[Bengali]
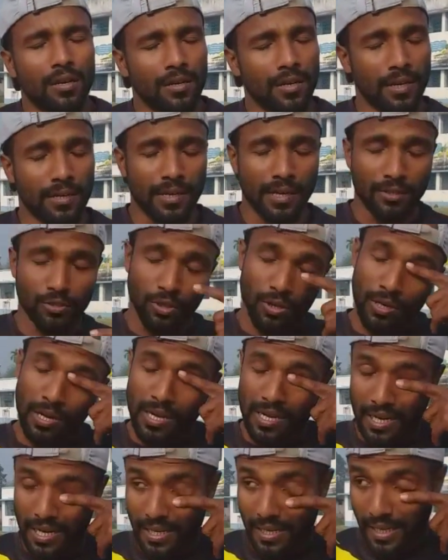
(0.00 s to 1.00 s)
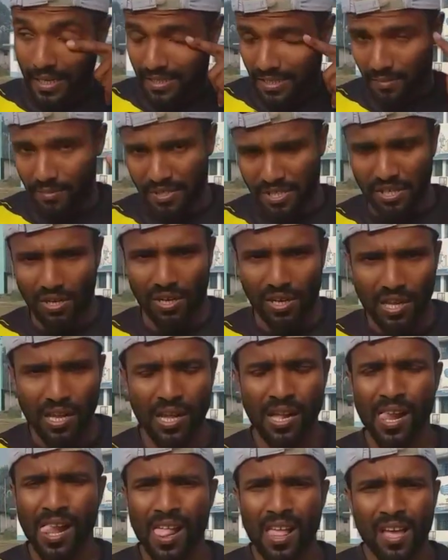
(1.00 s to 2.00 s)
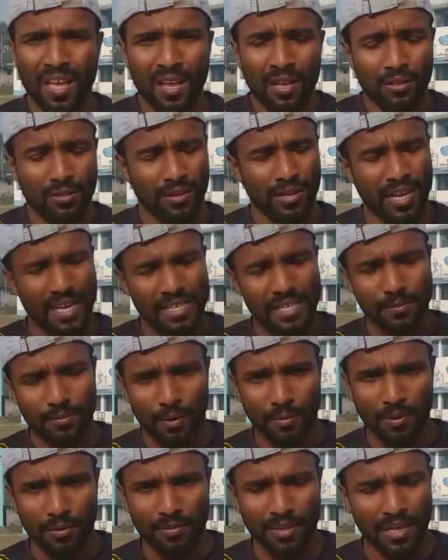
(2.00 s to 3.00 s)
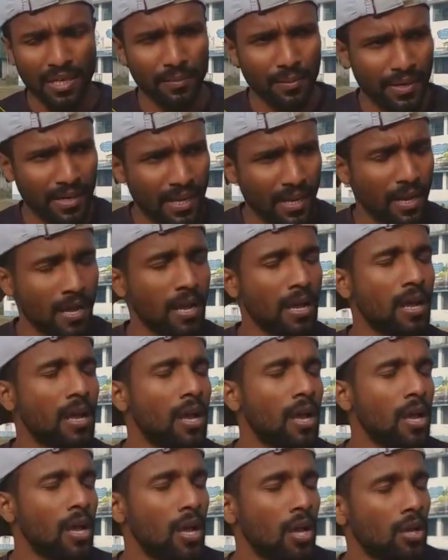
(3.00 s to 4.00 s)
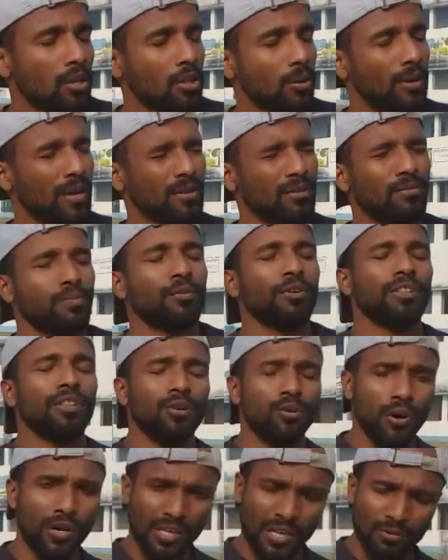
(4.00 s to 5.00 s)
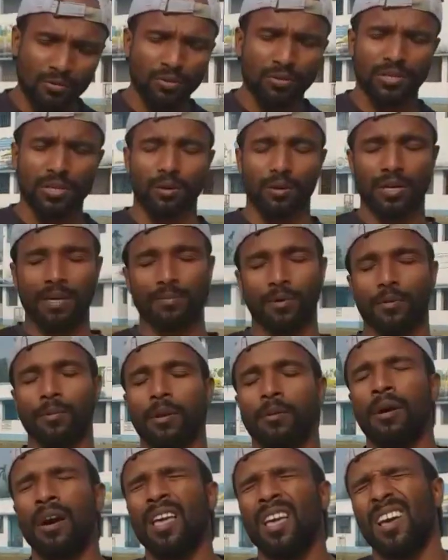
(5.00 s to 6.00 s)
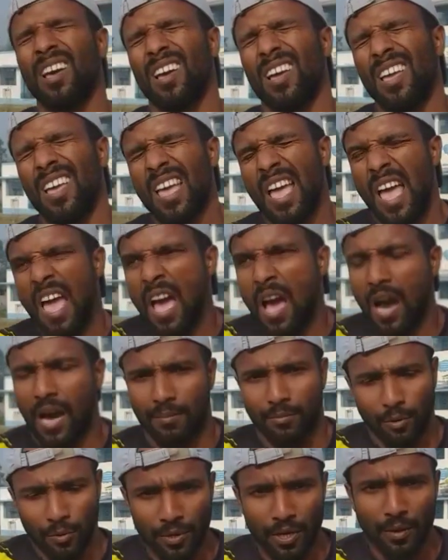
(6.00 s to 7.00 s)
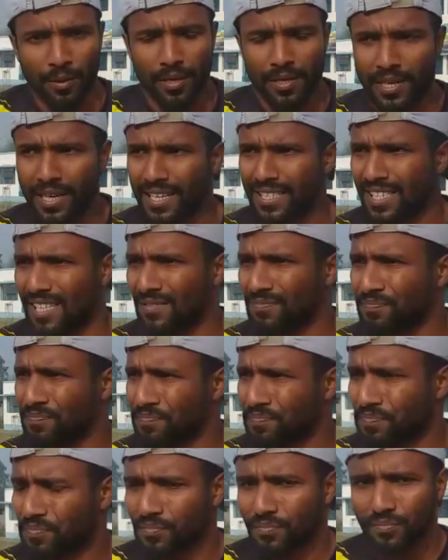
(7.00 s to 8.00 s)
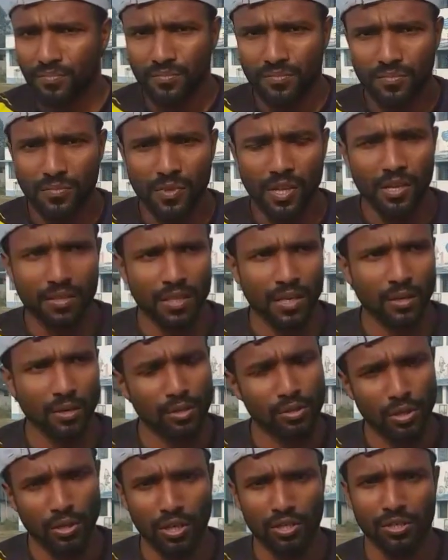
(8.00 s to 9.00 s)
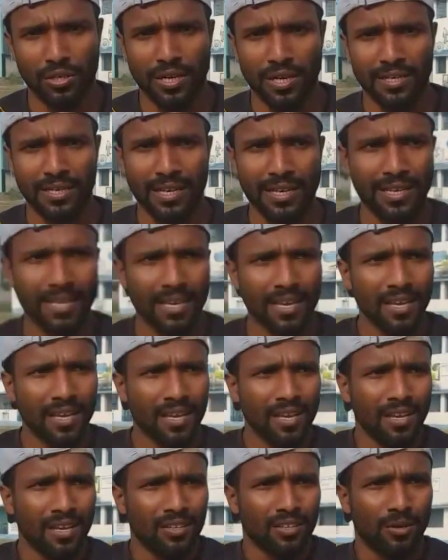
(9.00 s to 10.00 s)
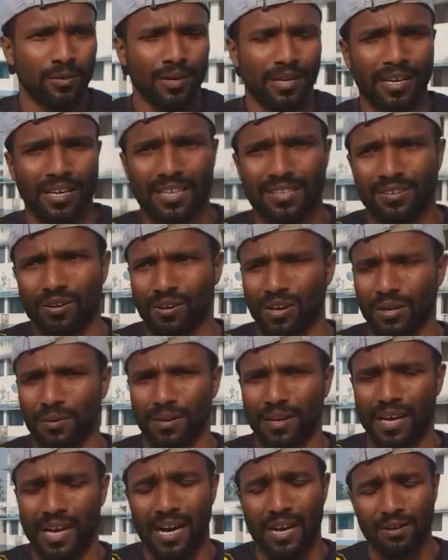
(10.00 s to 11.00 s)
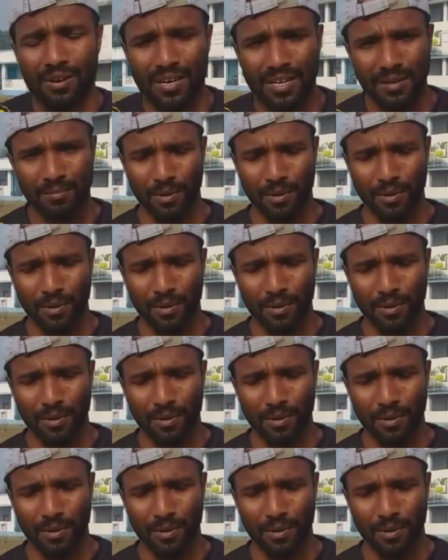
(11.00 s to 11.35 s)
ঠিকঠাক জল না খেলে গ্যাসটা বেশি হয় তো গ্যাসের প্রবলেম থাকলে পেটে তোমার পরের দিন ওয়ার্কআউট করতে অনেক প্রবলেম হয় আর বমি হবে ঠিক আছে তো এগুলো সলিউশন একটাই তোমাকে সকালবেলা আরও একটা